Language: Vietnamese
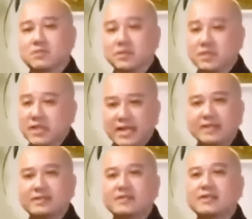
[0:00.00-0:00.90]
chữa
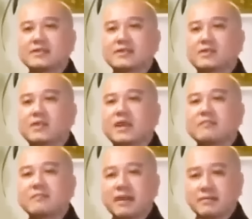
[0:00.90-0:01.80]
lành, chứ đừng có
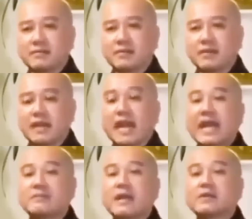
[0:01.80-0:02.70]
thắc mắc
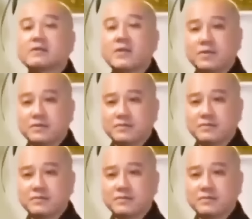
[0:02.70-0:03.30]
ai bắn tôi,